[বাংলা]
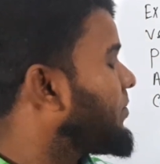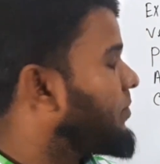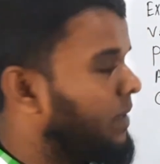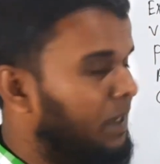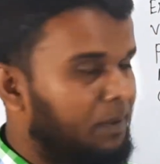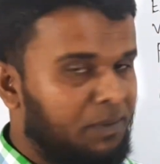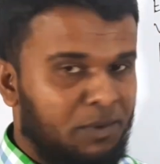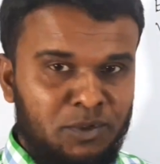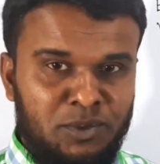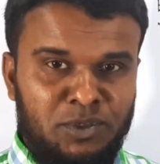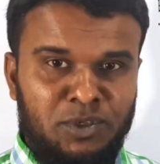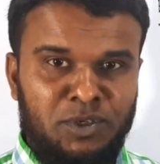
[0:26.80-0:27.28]

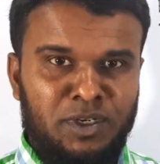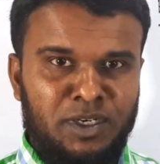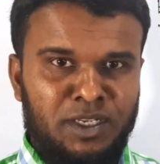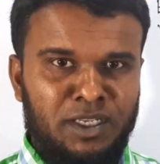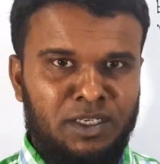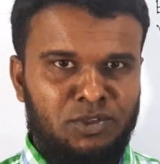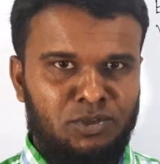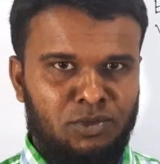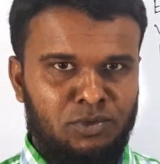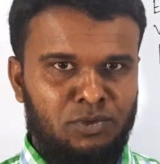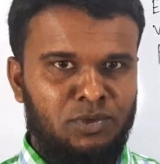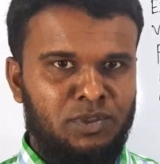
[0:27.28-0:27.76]
প্রেপোজিশন
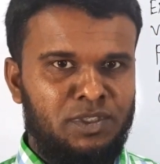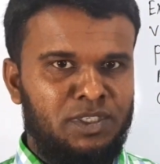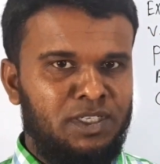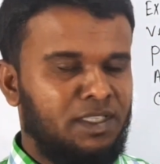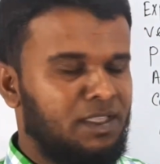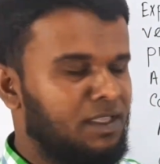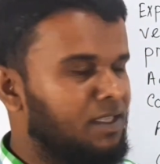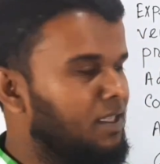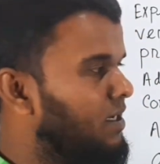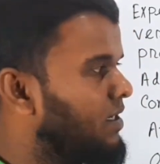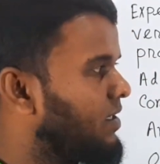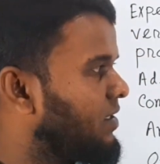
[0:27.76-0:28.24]
নিয়ে যত
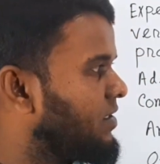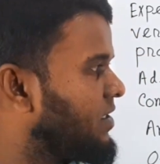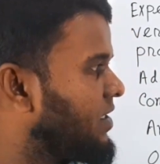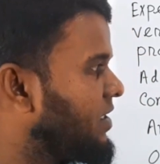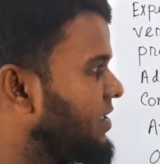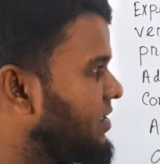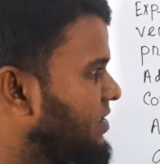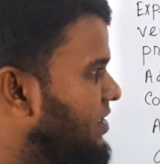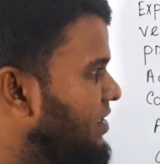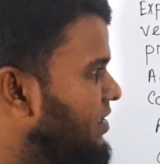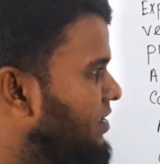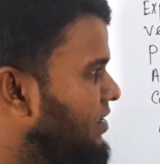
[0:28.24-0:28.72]
চিন্তা
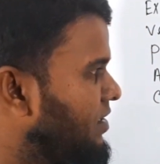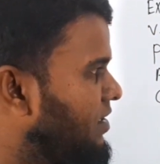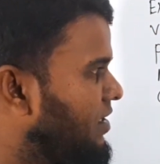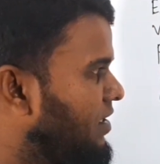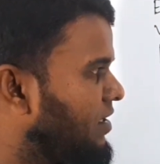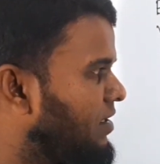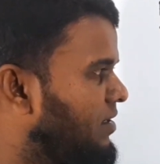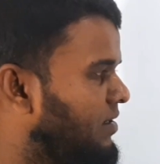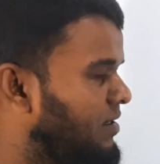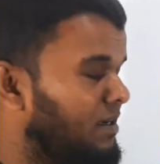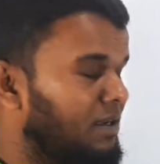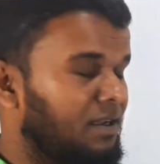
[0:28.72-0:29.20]
সেই
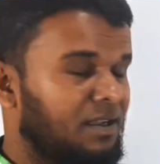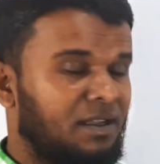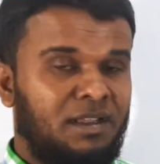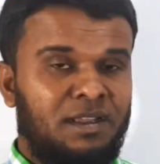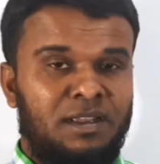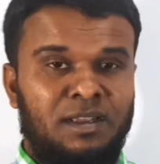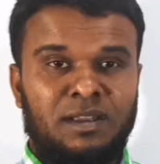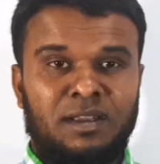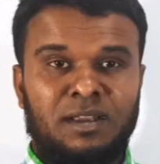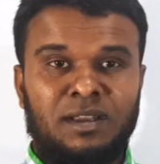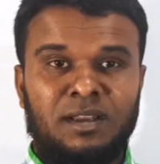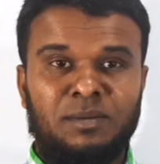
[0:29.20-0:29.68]
চিন্তার
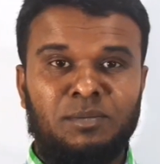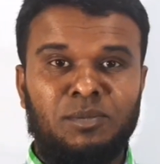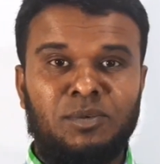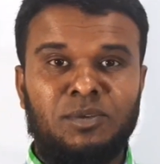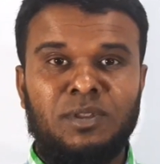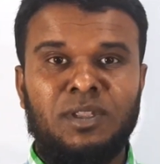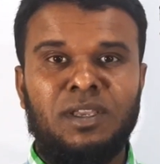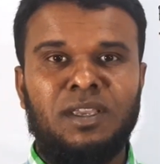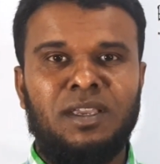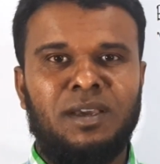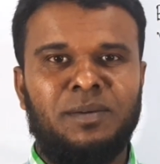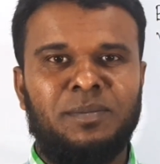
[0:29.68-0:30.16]

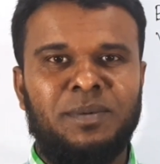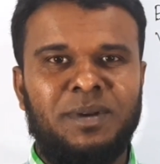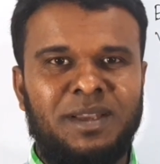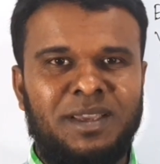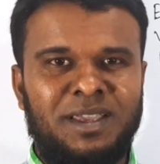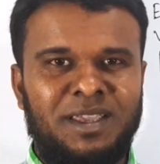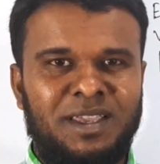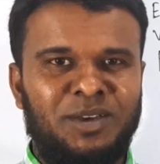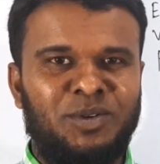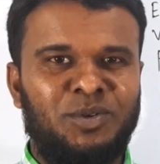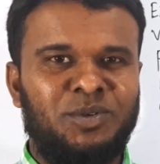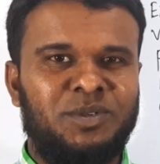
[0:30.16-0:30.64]
মধ্যেই আমরা
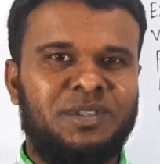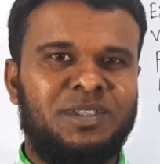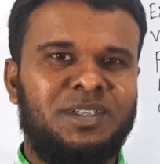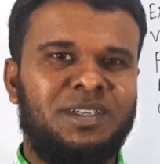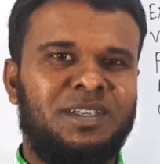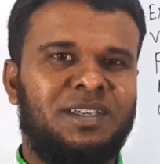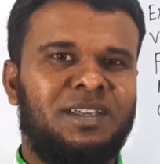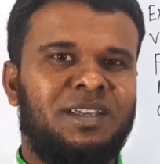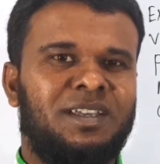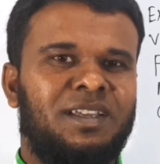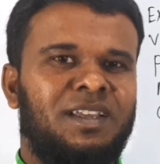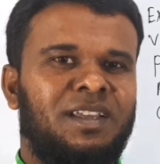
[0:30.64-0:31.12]
কী
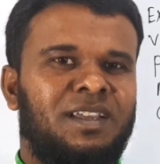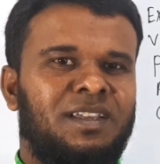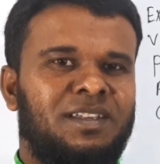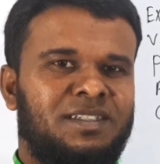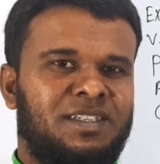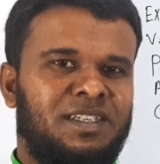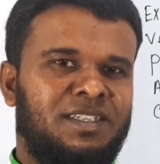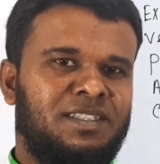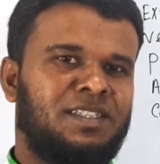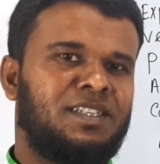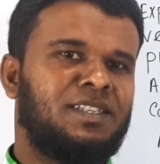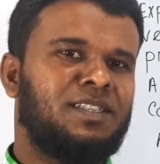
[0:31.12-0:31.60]
করছি
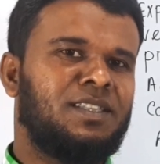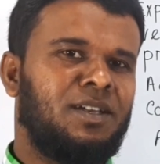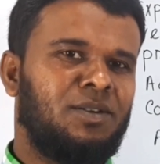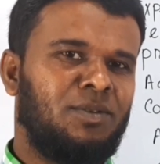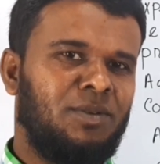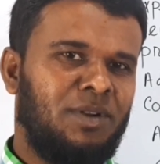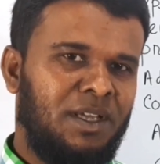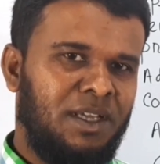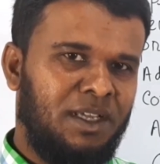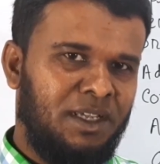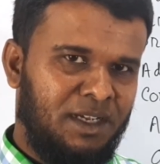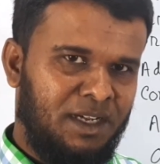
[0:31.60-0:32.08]
সেই
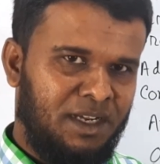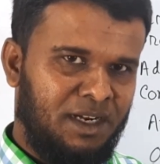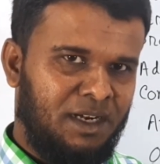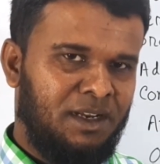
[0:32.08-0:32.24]
চিন্তাগুলাই